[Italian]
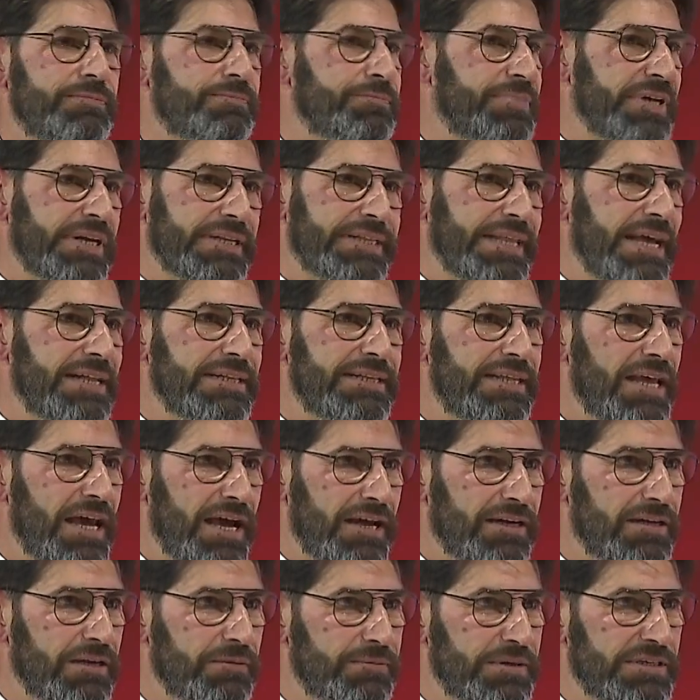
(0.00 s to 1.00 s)
per tanti
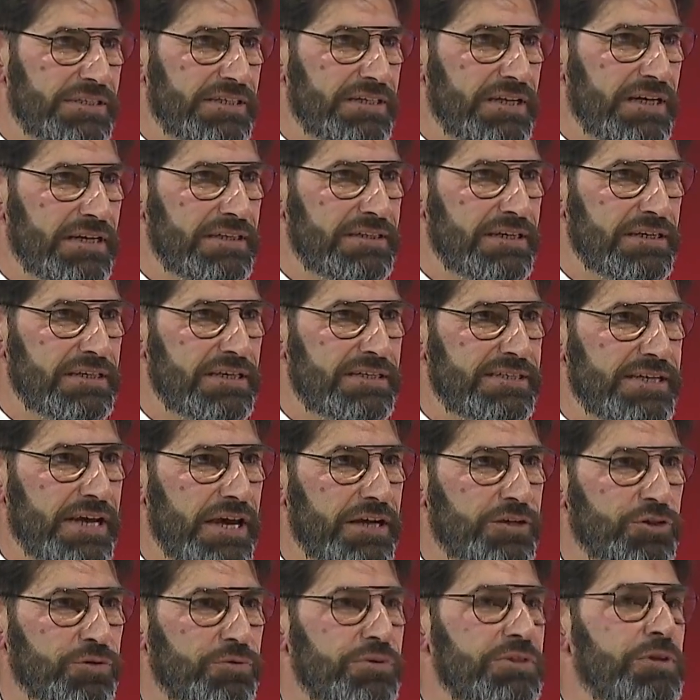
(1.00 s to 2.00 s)
anni presidente di
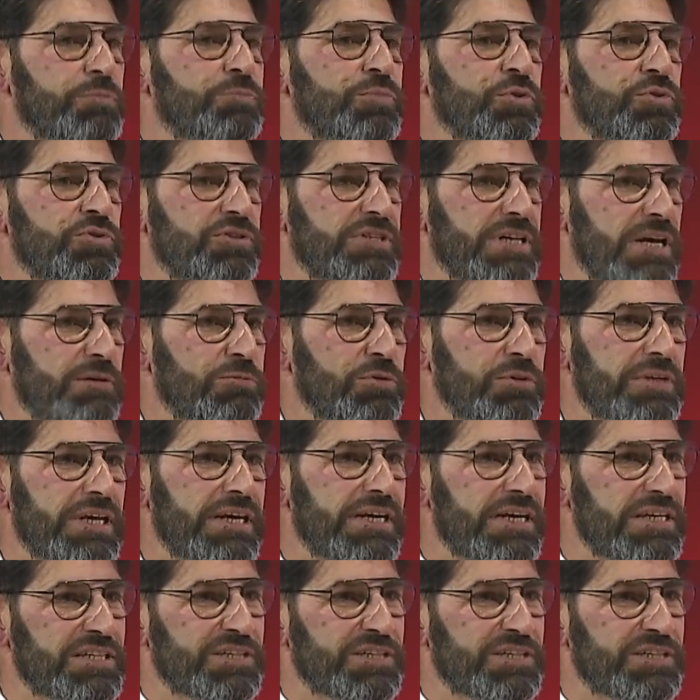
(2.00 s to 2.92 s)
seggio, quindi possiamo dire